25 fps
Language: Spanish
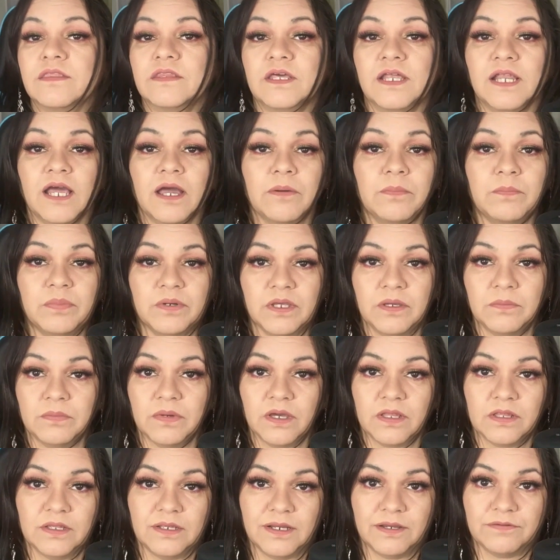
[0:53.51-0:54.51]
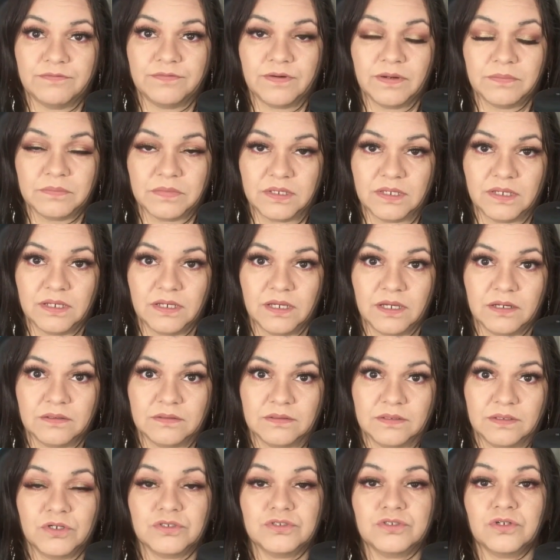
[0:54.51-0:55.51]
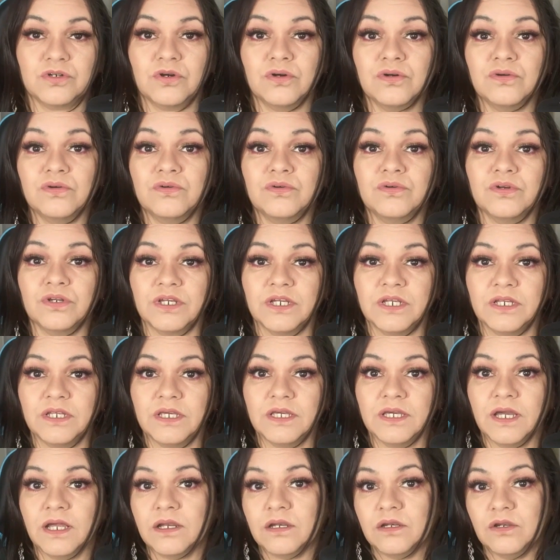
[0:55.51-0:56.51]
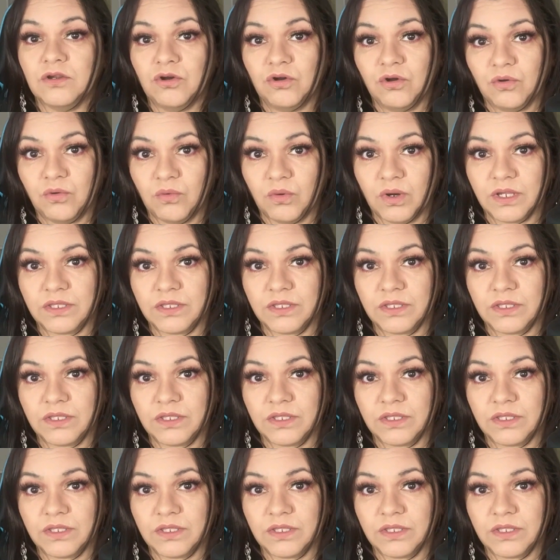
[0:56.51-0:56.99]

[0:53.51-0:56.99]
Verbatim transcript: de las primas de la familia. Por eso concurrirían los